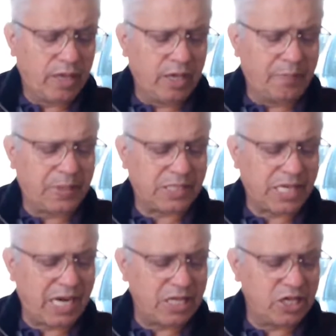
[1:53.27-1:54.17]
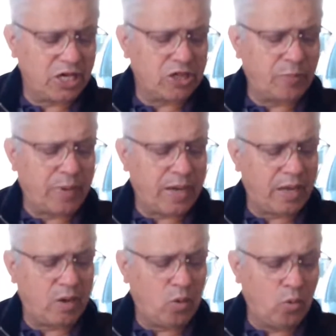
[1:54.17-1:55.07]
e passar adiante
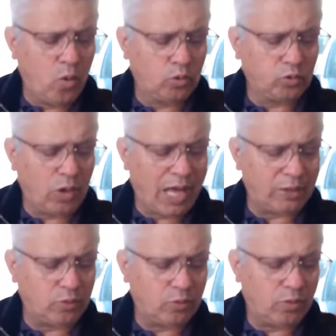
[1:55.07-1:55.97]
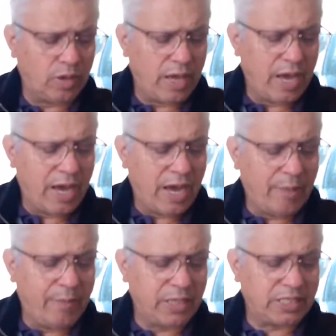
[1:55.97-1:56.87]
para o outro lado,
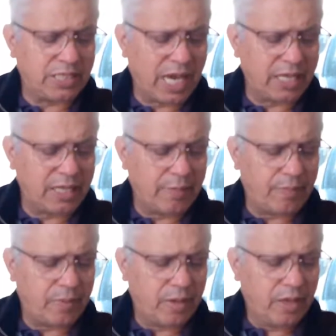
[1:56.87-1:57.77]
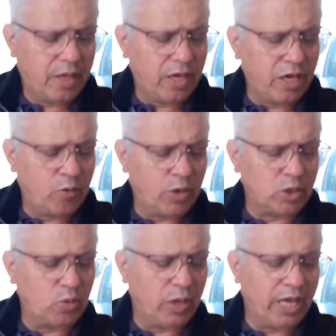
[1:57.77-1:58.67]
a Betsaida,
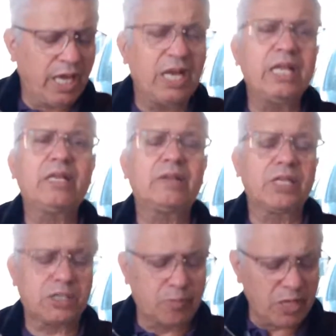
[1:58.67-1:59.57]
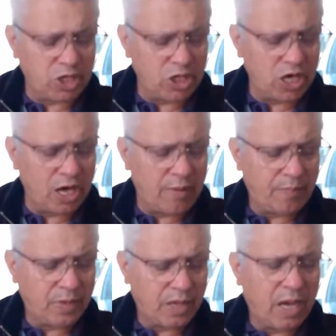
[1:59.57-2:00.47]
enquanto ele despedia
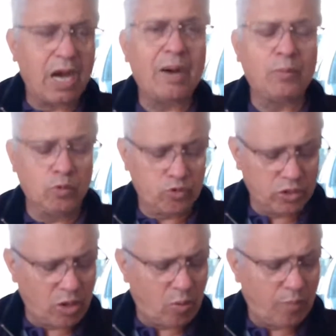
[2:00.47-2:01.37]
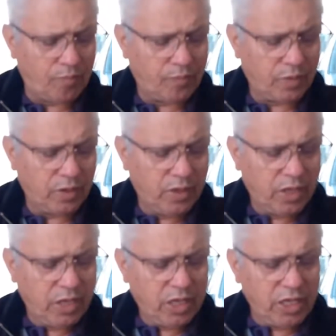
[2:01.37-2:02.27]
a multidão.
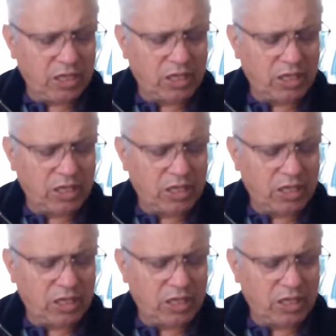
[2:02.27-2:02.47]
E